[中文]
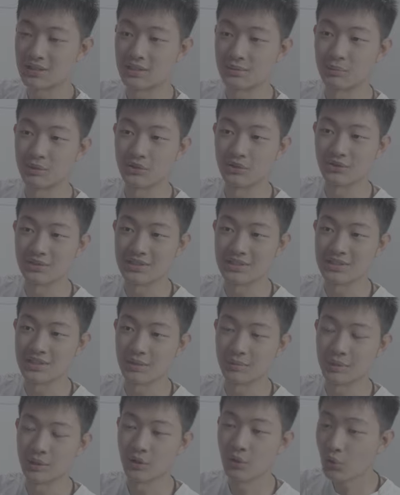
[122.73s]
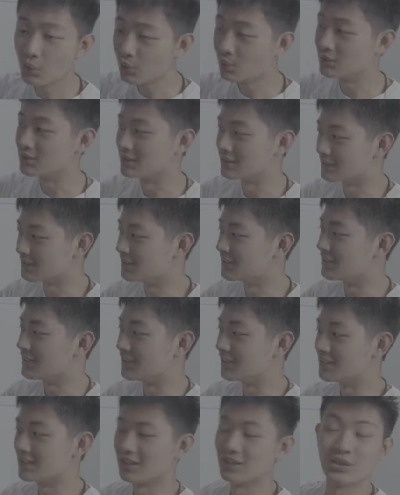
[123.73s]
什么东西上面，或者是你
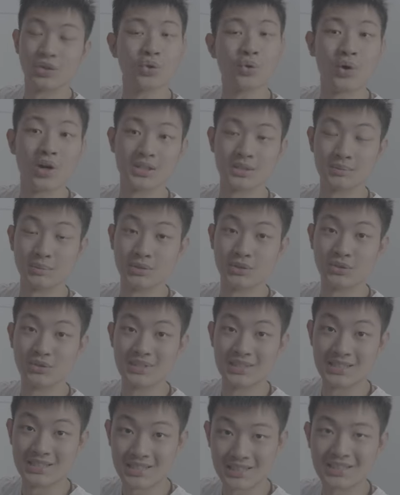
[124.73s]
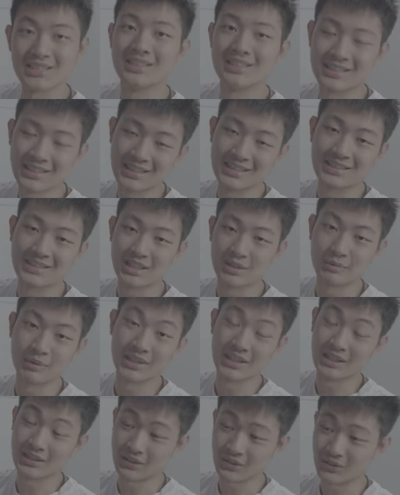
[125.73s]
想要挂什么东西，在这个袋子上面
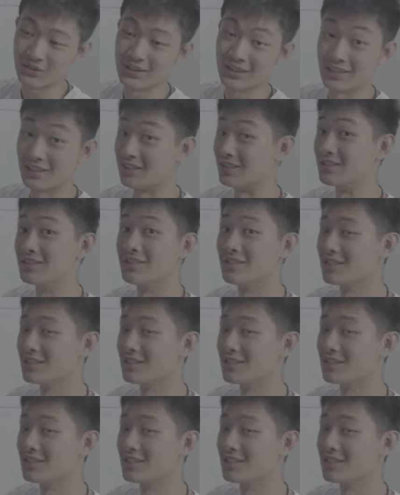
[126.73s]
也都可以。